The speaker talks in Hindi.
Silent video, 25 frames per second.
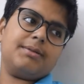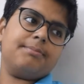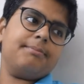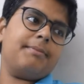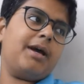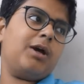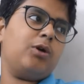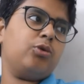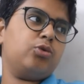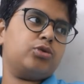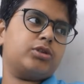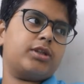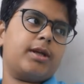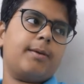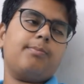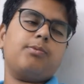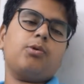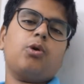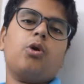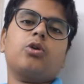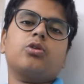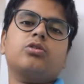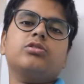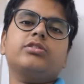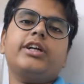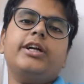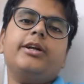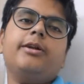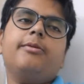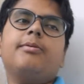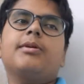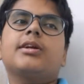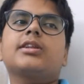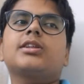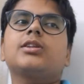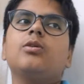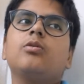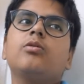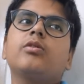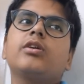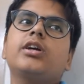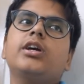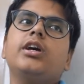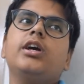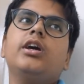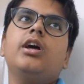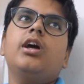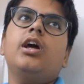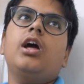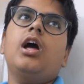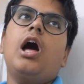मैं उसके प्लॉट को साइड में रखता हूँ कि